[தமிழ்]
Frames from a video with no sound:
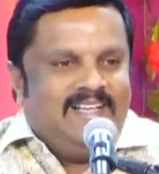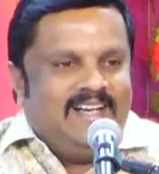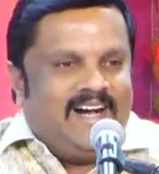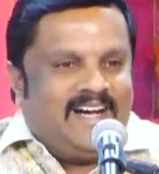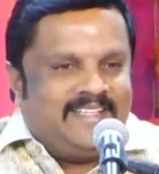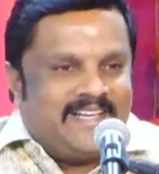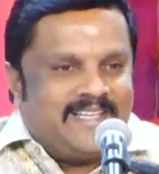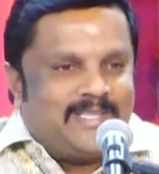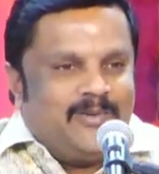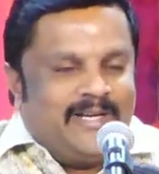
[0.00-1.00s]
அந்த
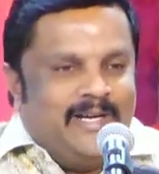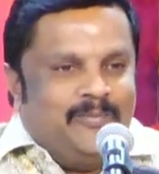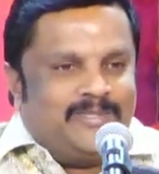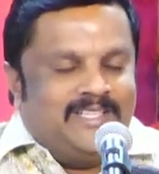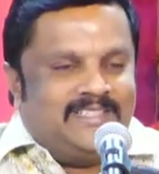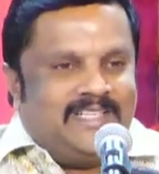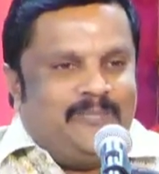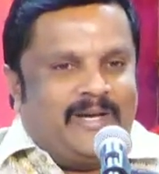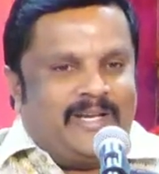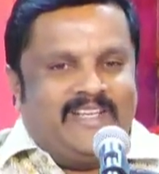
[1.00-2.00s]
இடத்துல ஒரு எழுப்புதல் தீ
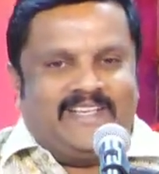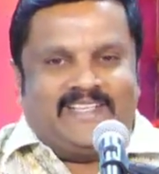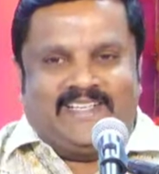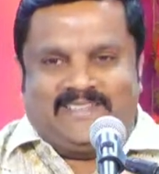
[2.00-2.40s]
பரவி இருக்கிறது